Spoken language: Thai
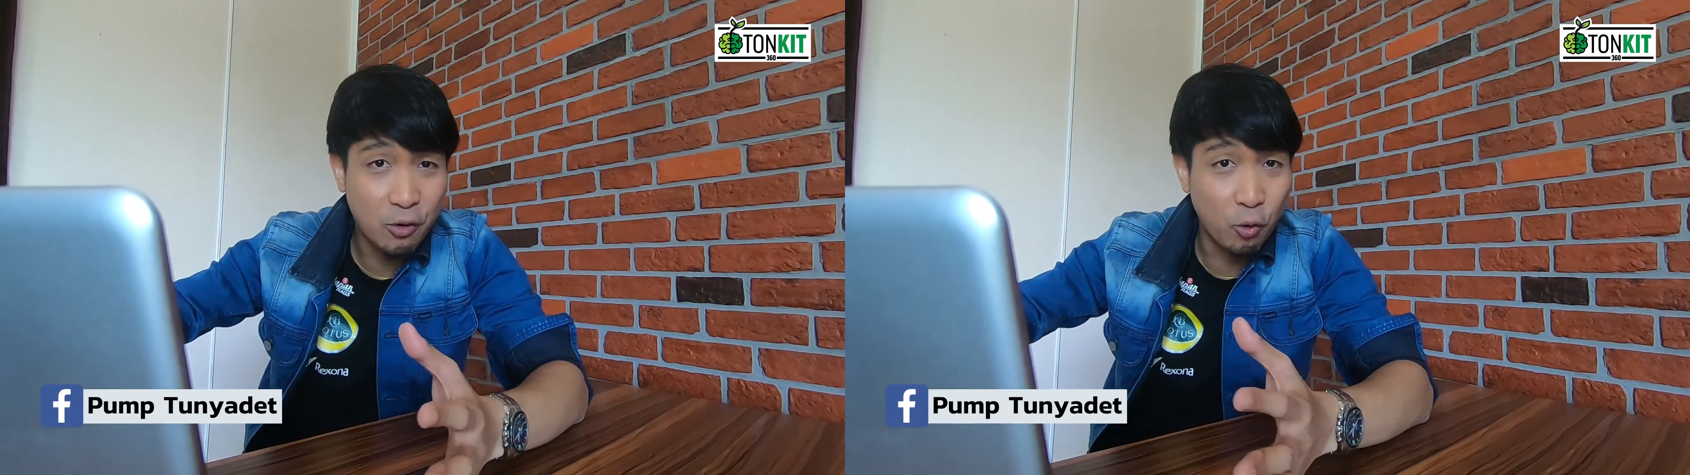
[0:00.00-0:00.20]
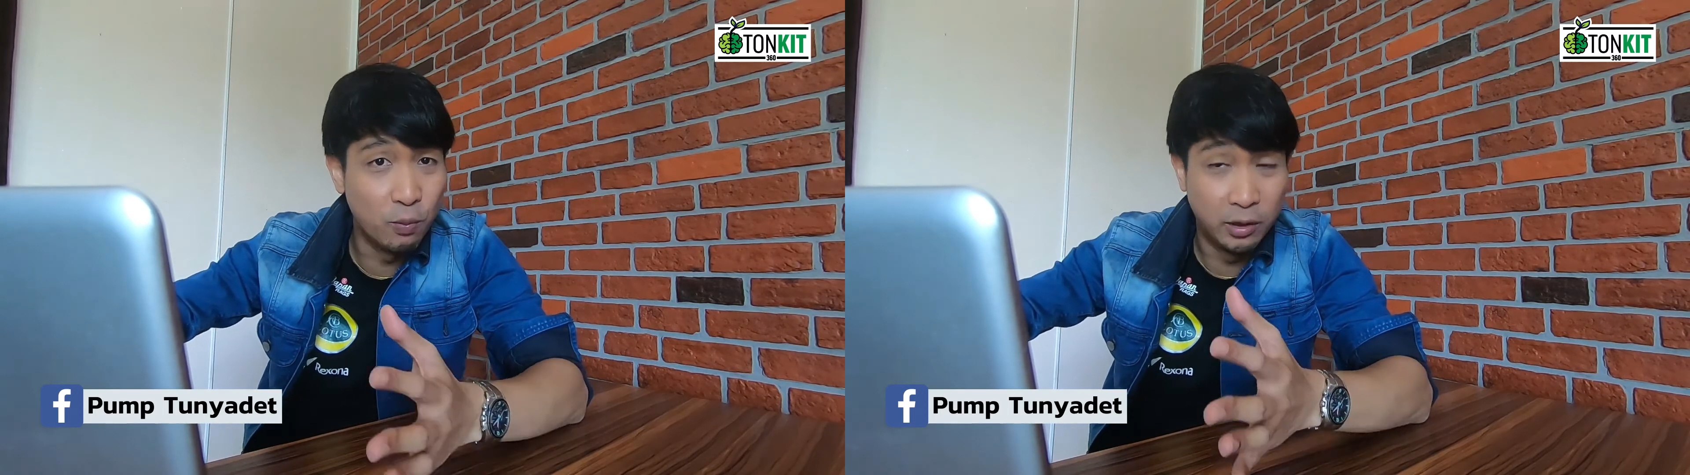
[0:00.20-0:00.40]

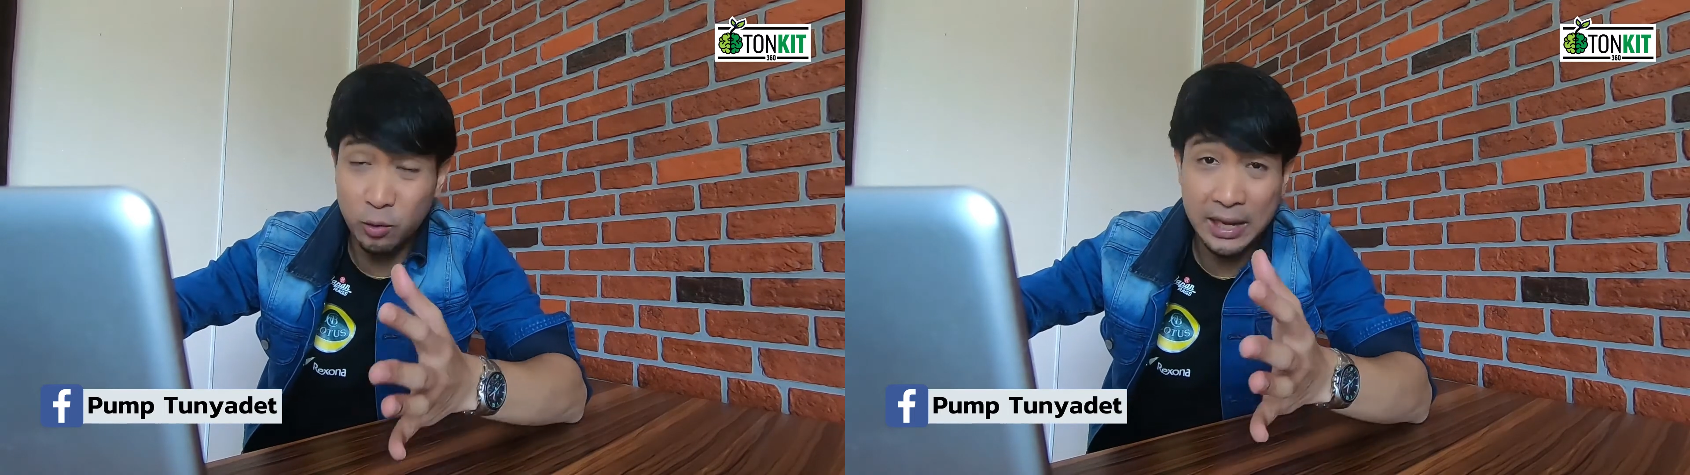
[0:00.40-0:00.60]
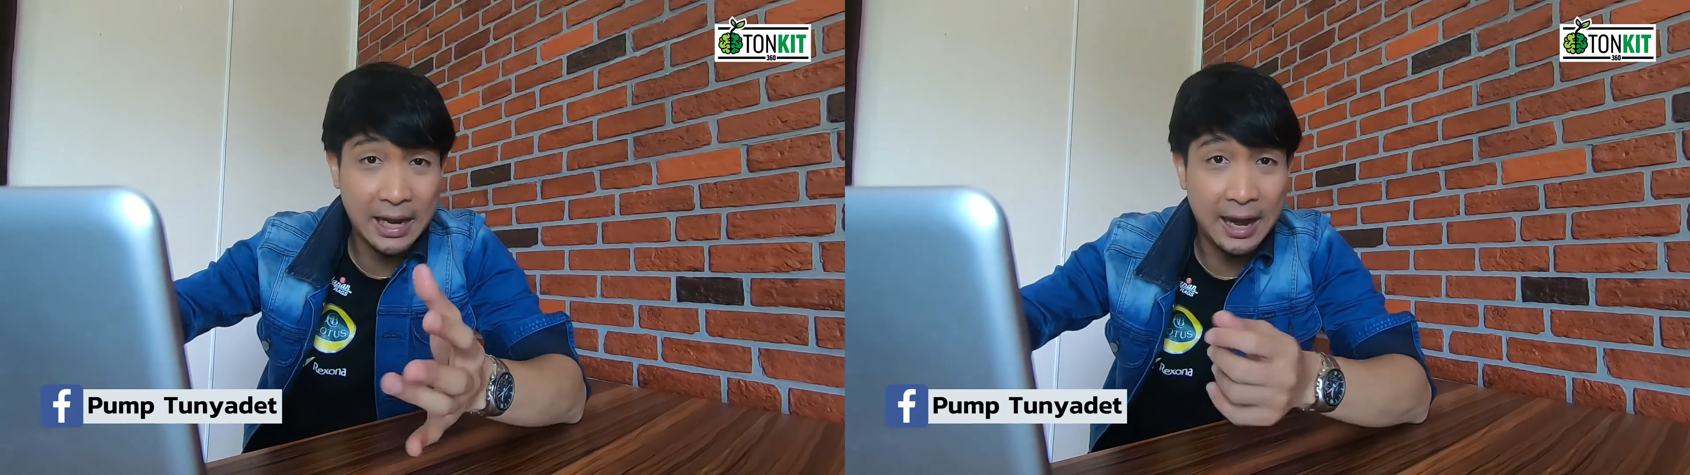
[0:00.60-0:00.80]
กลุ่มหรือ
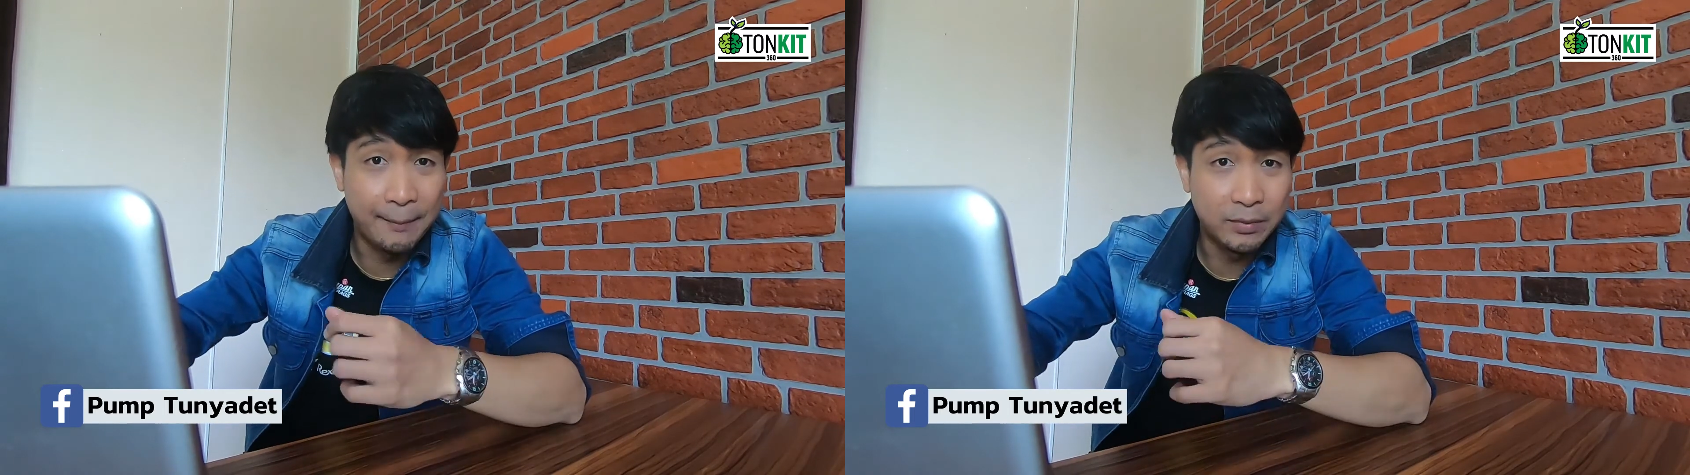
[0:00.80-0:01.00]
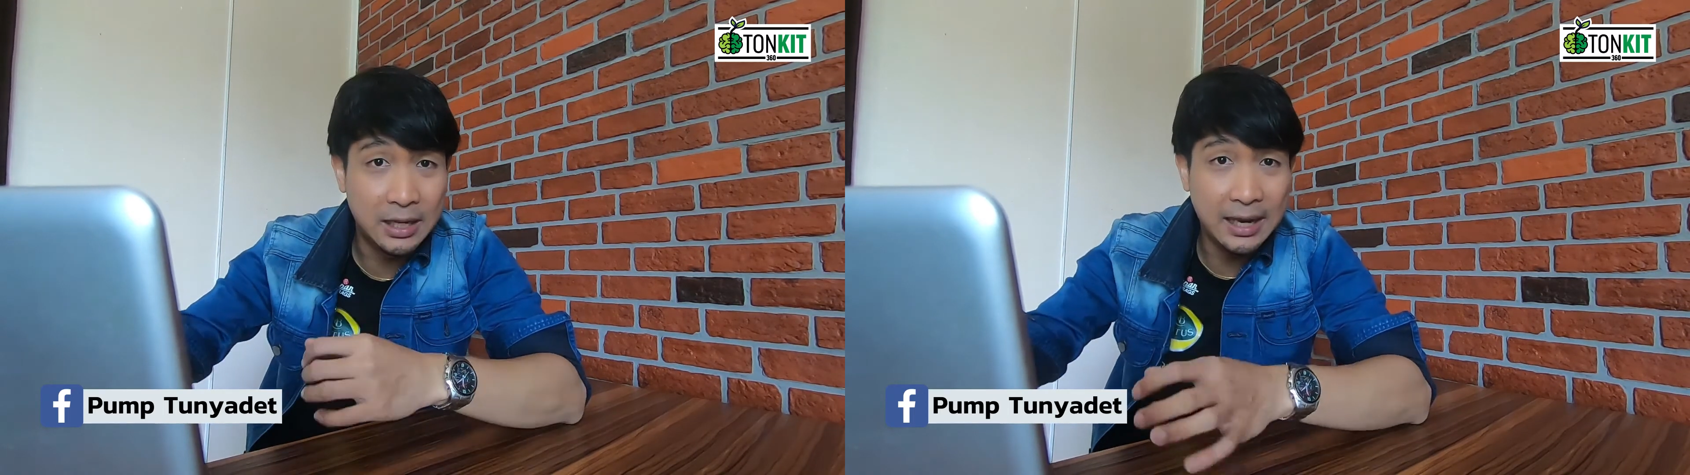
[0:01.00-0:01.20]
อยู่ในค
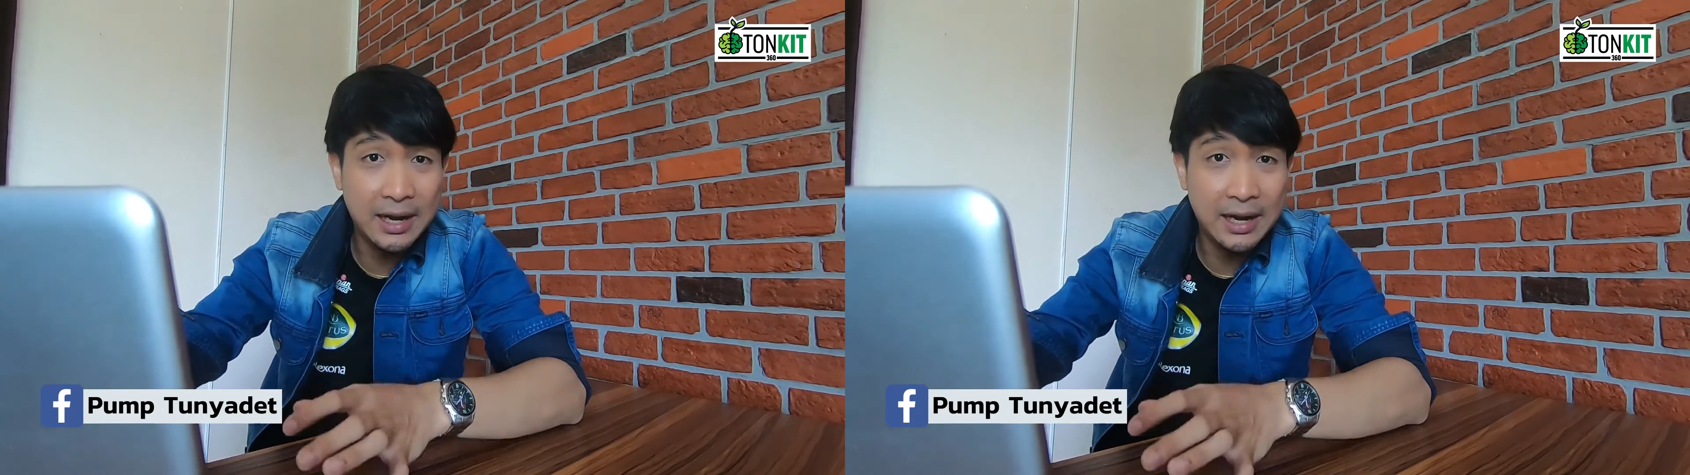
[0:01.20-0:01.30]
ลับที่